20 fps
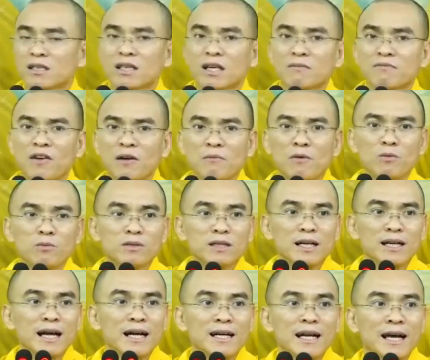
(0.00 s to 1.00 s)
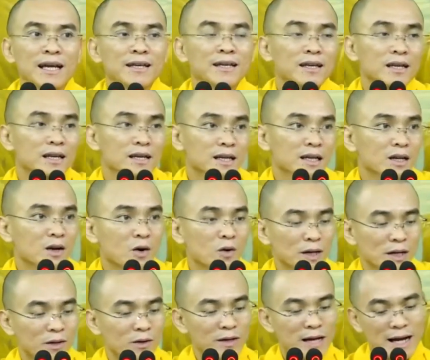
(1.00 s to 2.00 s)
trên facebook người ta đăng đầy cái
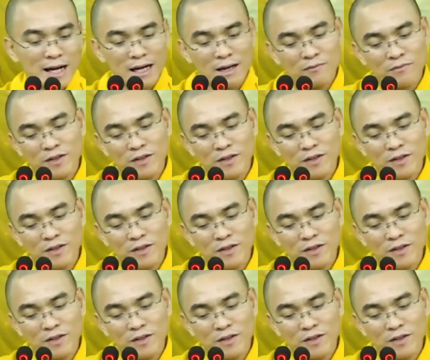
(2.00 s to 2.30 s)
cô này có đang làm